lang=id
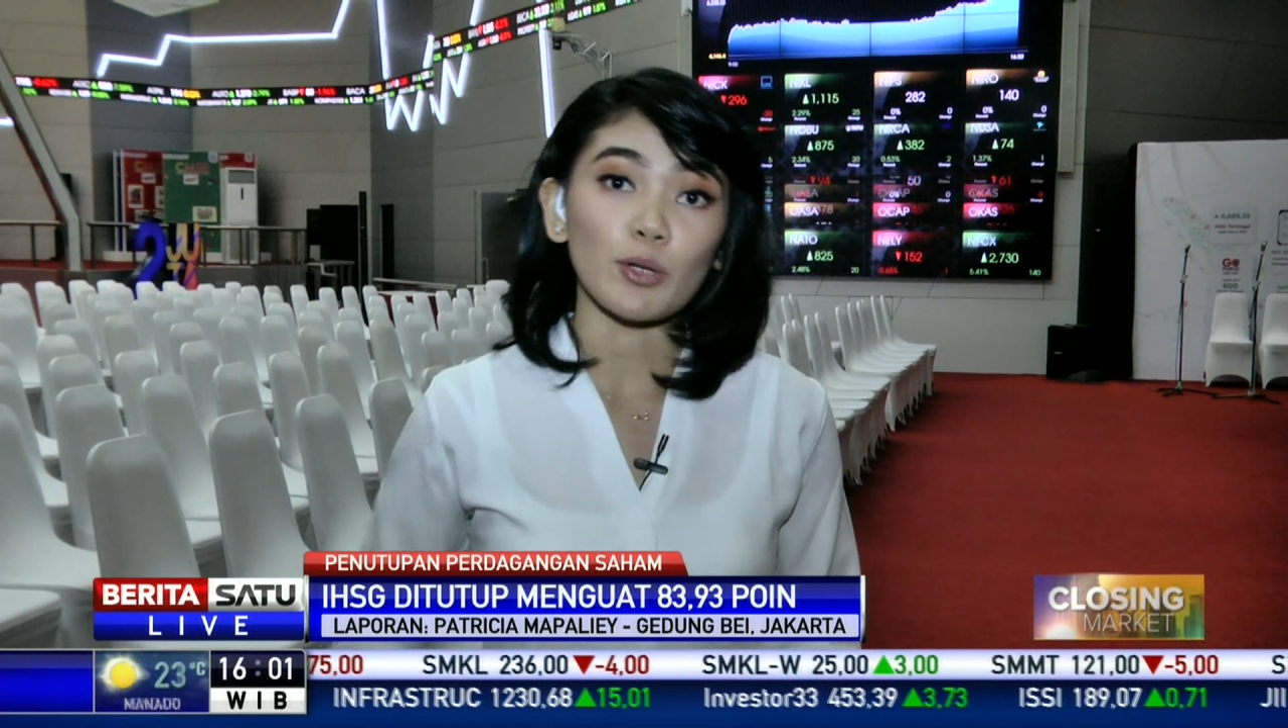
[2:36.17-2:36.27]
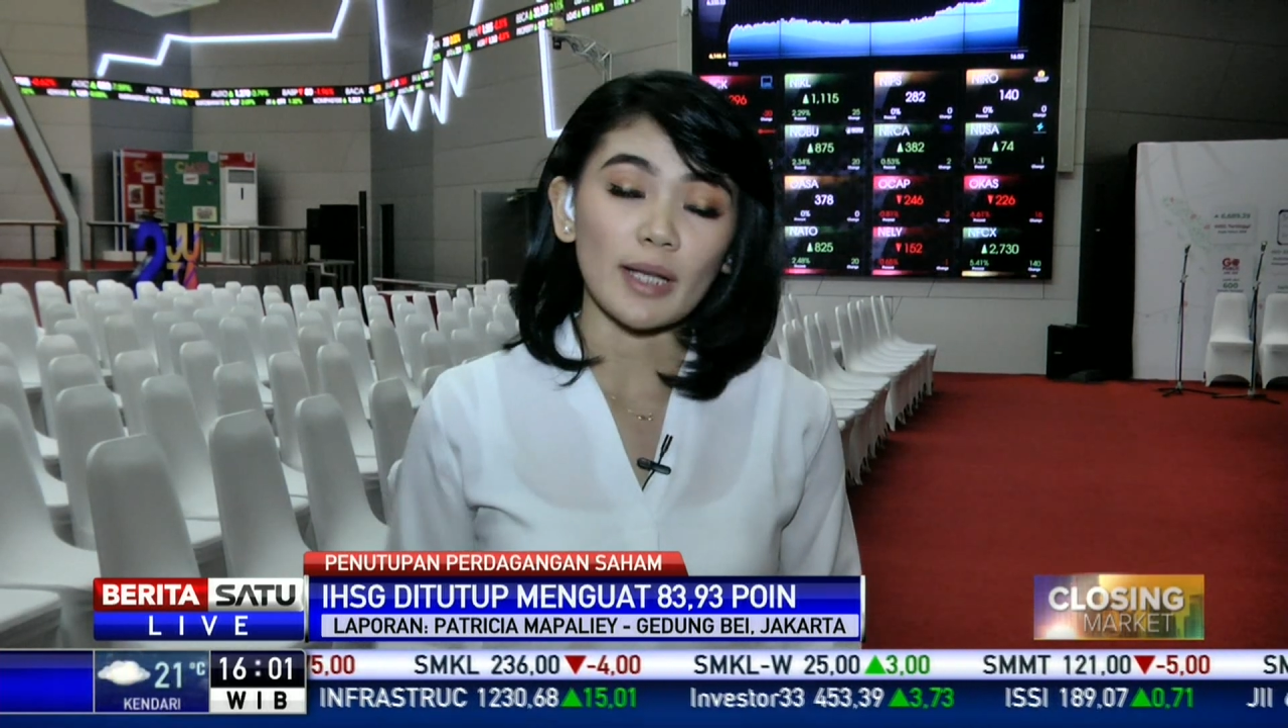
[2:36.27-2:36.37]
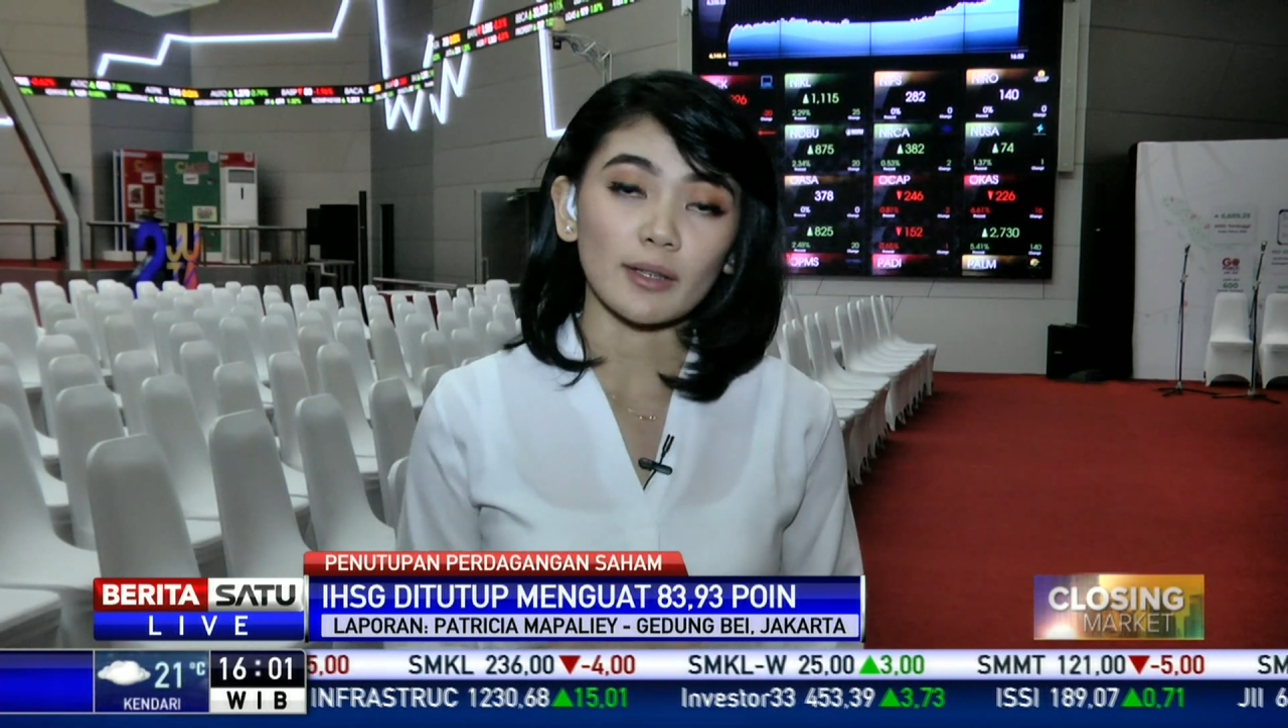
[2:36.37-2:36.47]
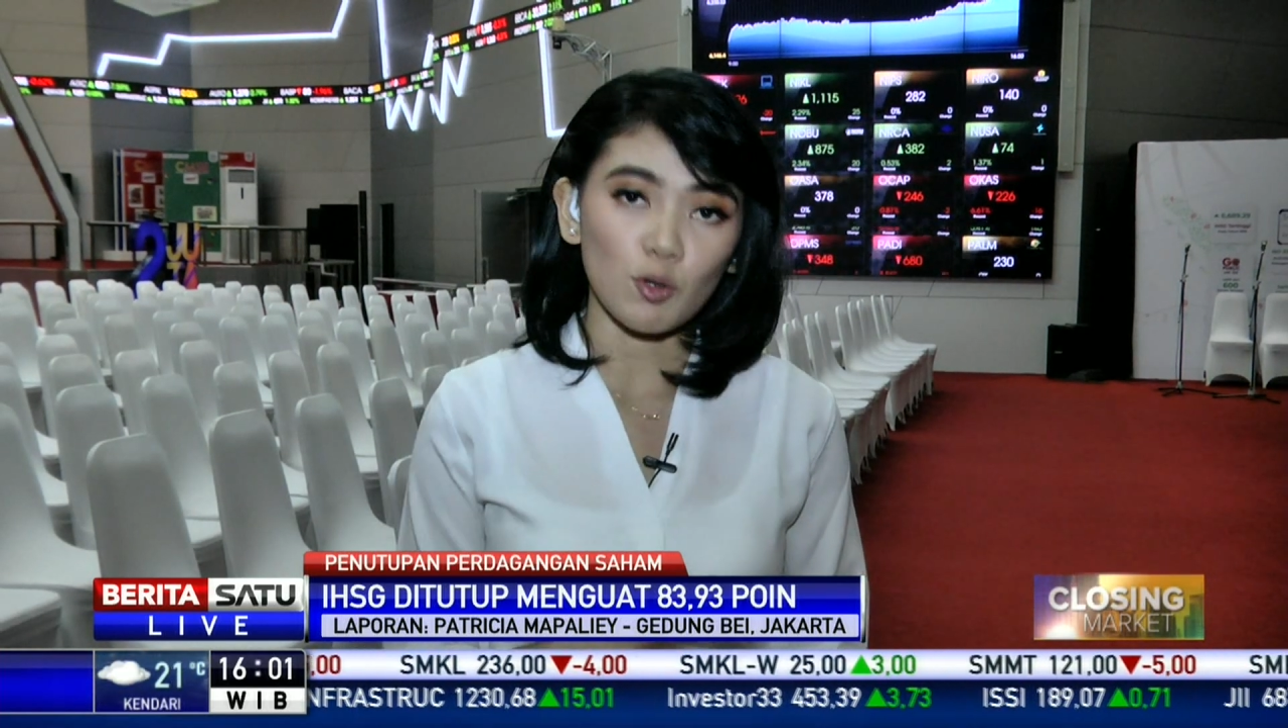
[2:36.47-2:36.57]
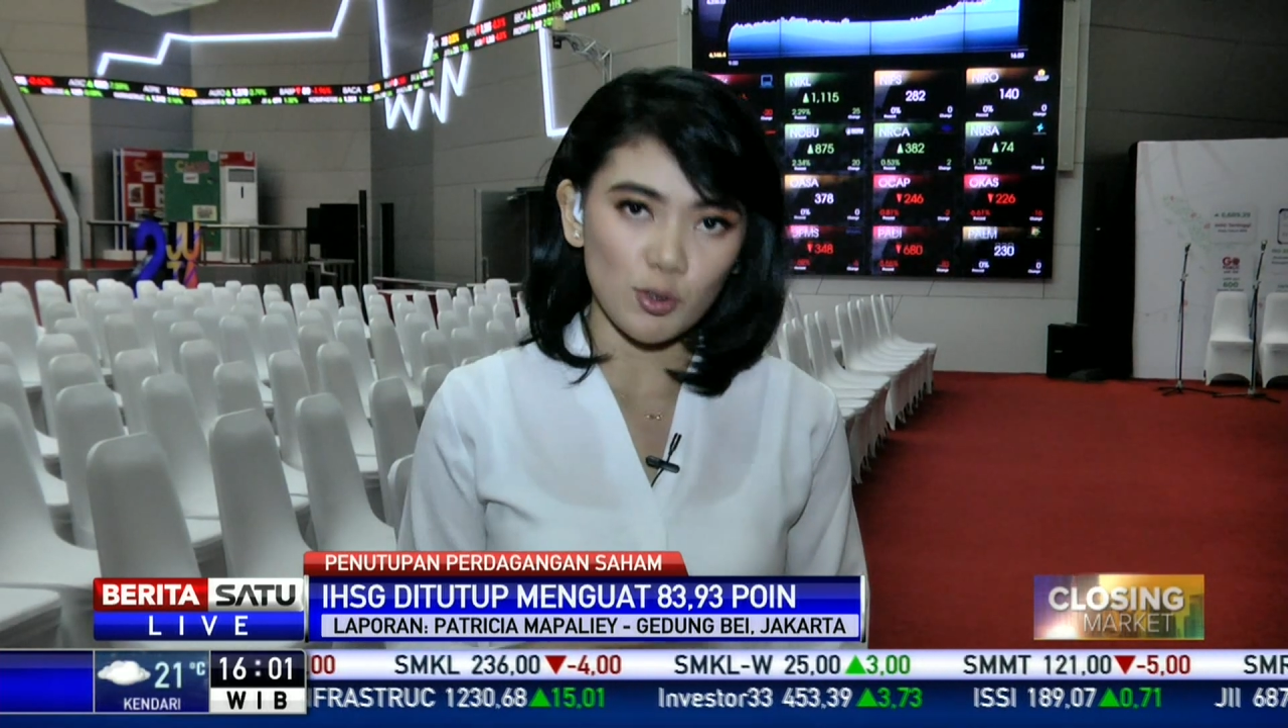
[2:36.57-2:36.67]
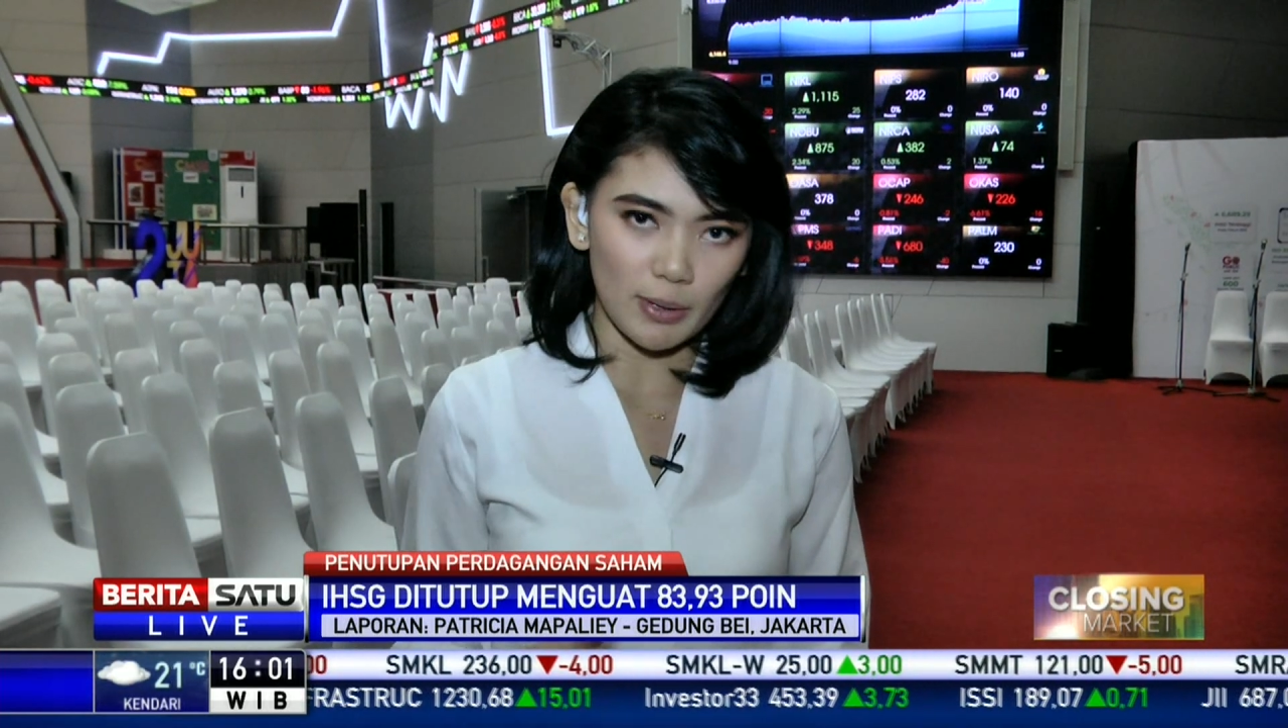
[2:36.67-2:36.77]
kemudian